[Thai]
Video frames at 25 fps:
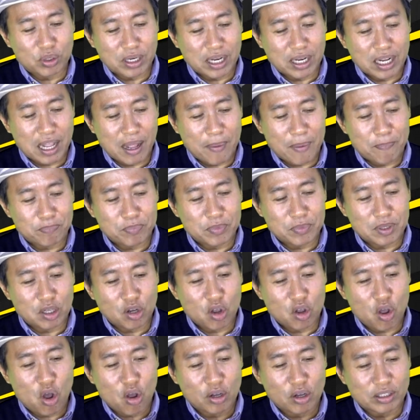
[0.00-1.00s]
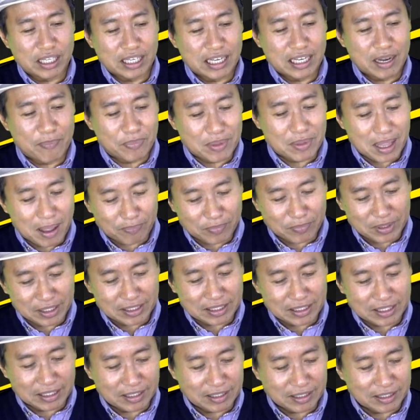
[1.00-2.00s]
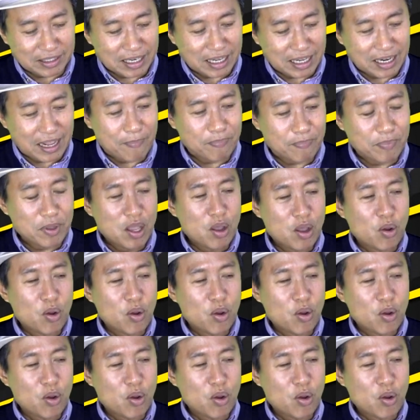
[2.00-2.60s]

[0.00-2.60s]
นะครับแล้วก็ออกจะดำๆนิดนึงนะครับ